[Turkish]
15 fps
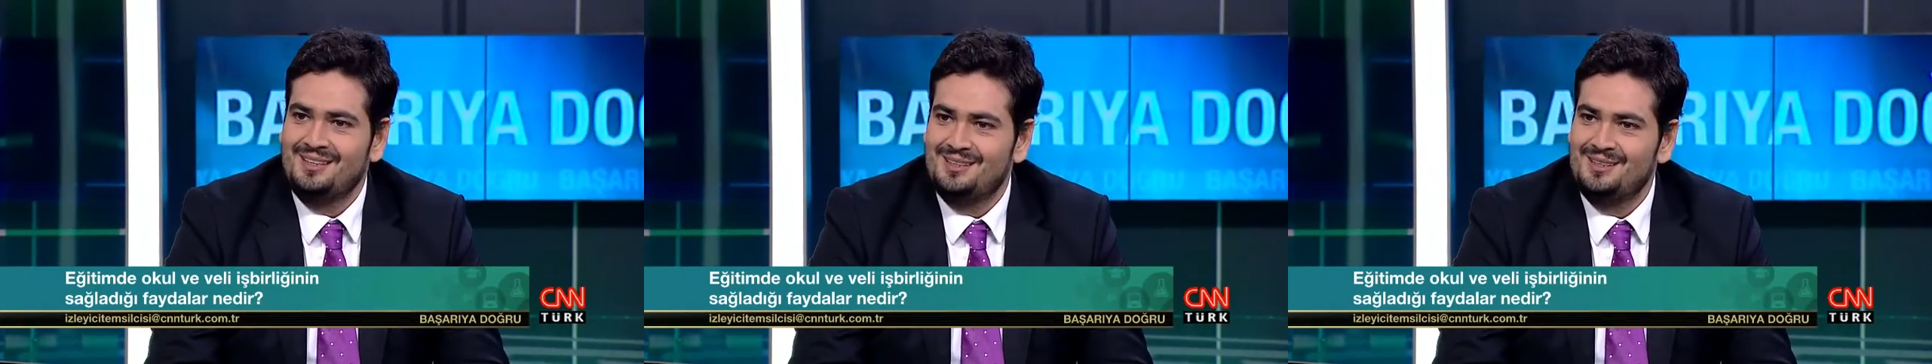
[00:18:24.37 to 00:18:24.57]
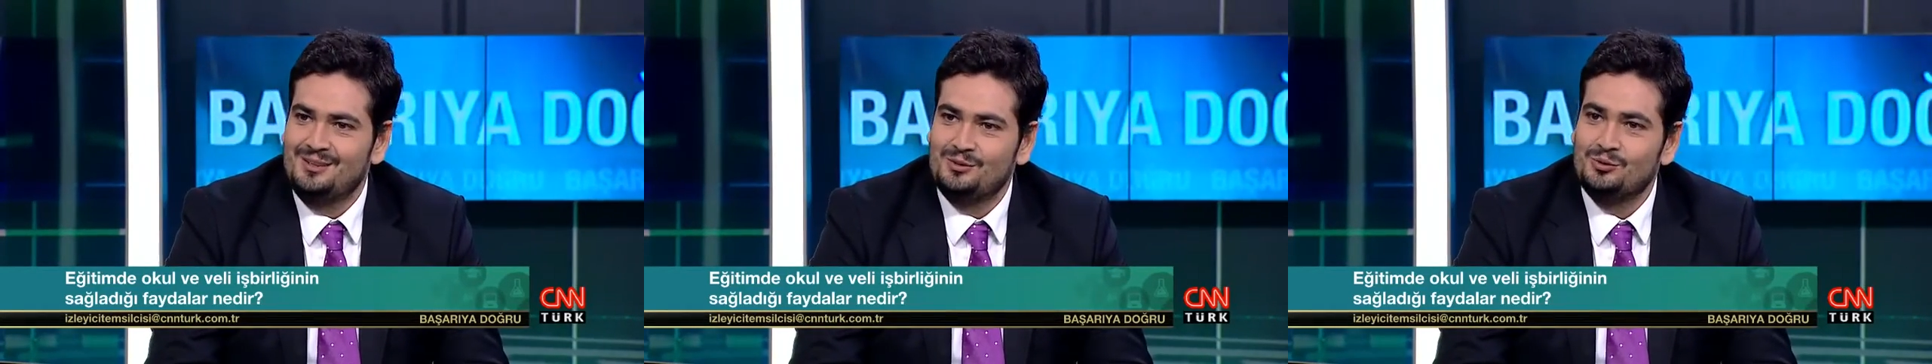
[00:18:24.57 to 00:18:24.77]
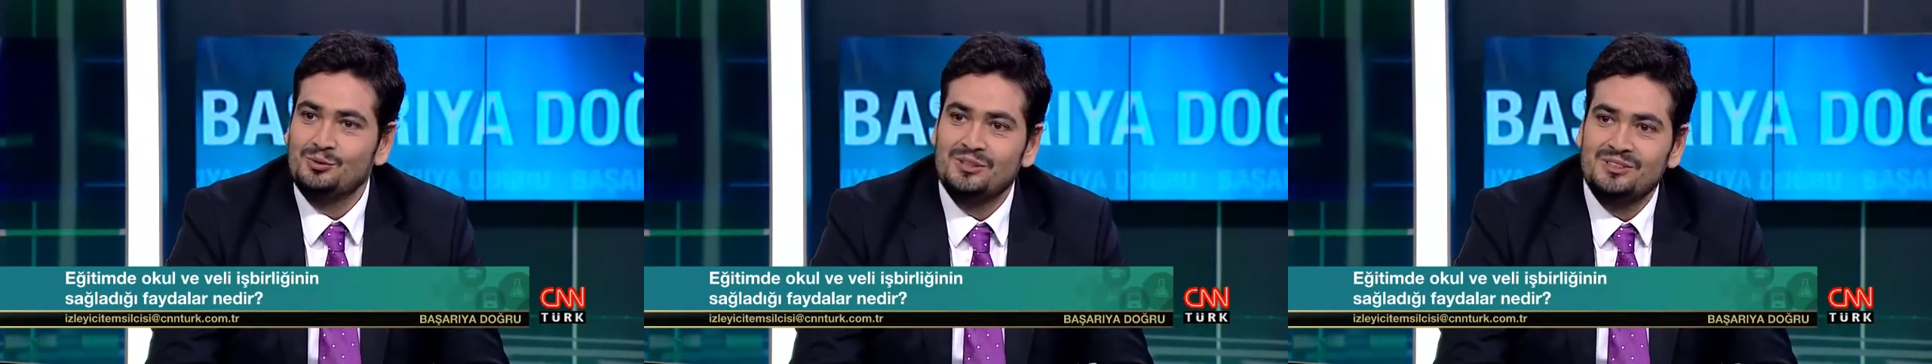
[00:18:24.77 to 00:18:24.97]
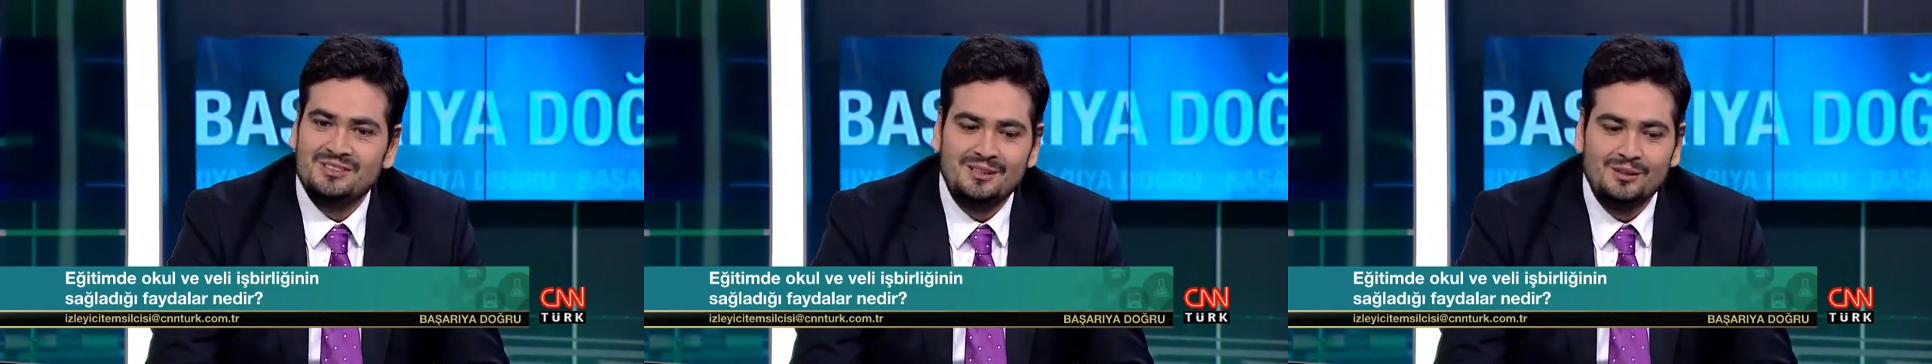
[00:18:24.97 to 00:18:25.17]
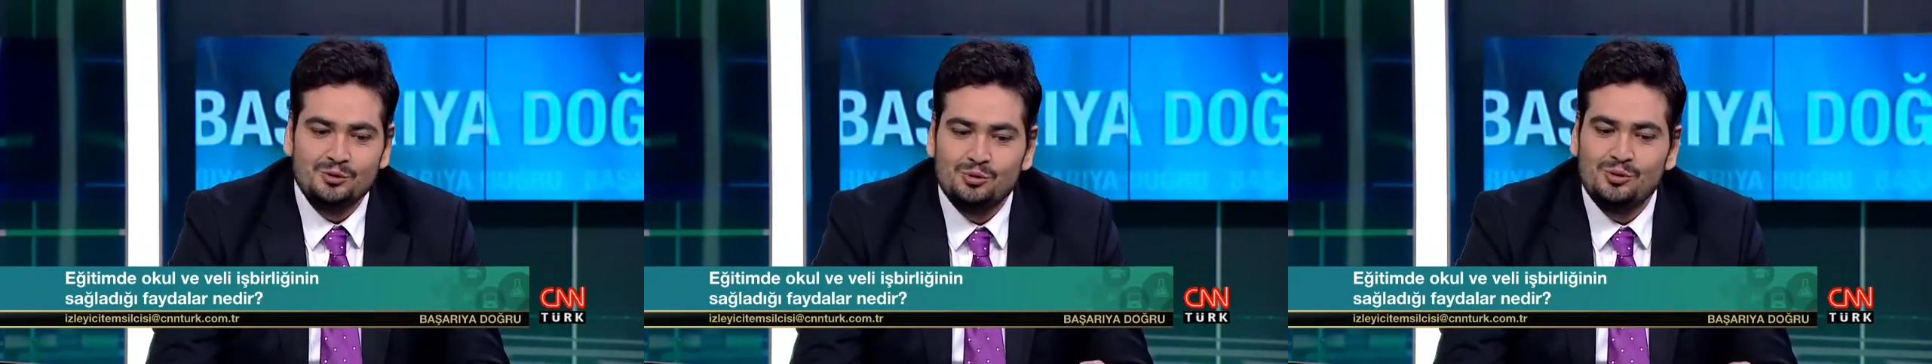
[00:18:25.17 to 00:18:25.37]
Ee,
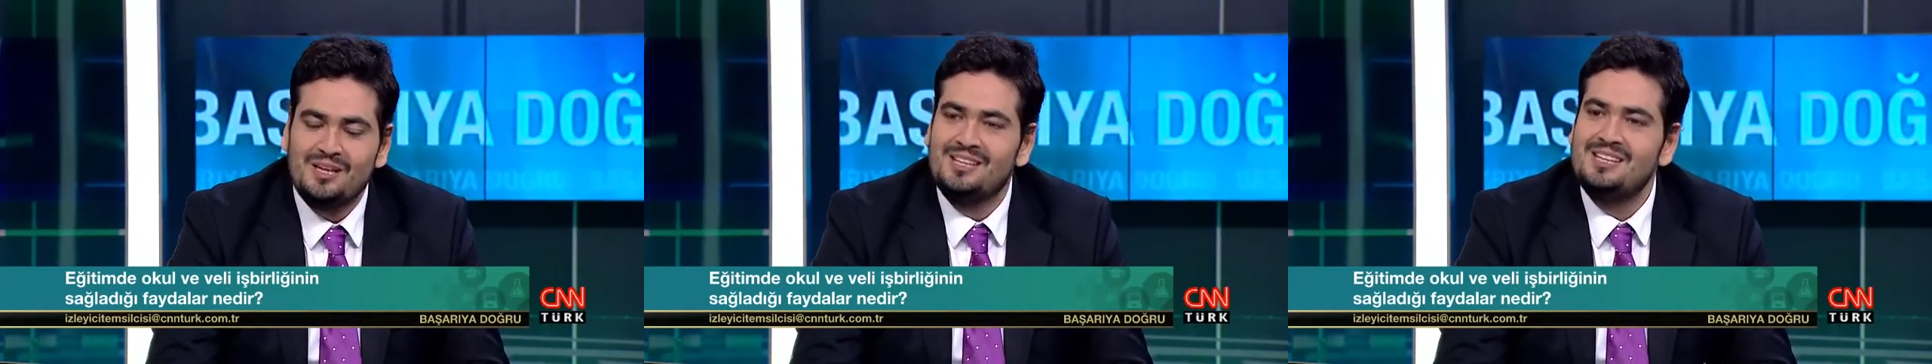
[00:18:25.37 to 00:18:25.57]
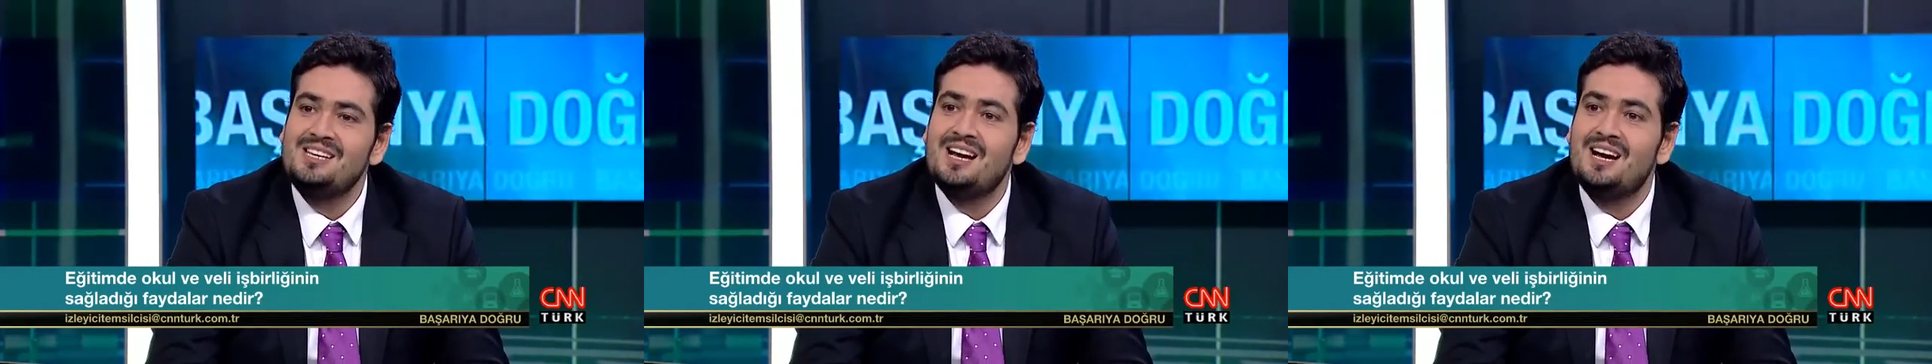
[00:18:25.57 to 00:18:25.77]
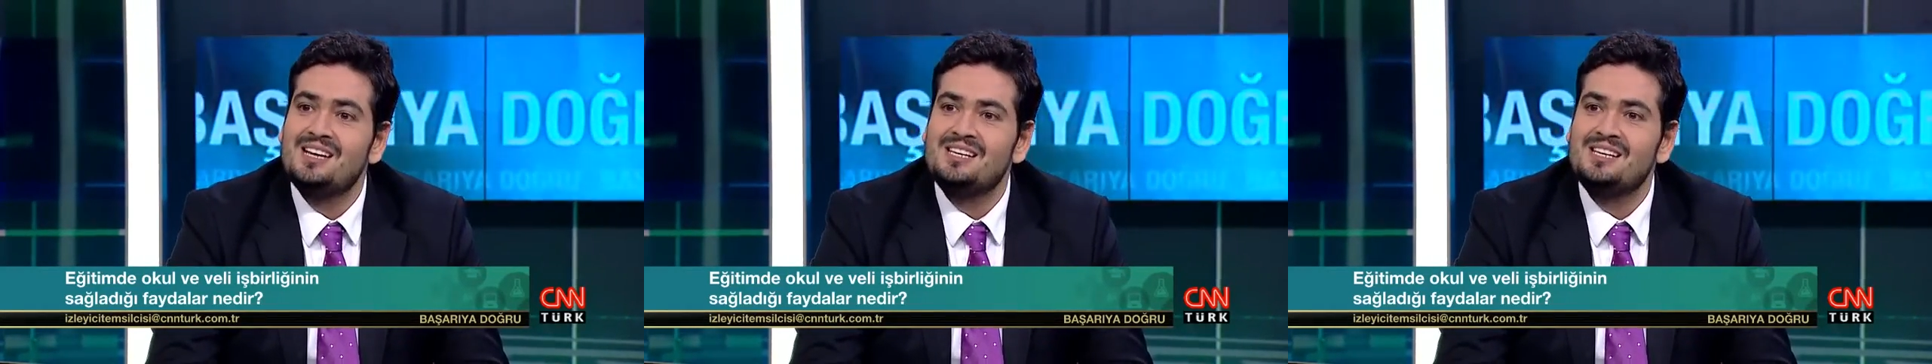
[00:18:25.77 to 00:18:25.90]
dolayısıyla sürekli yan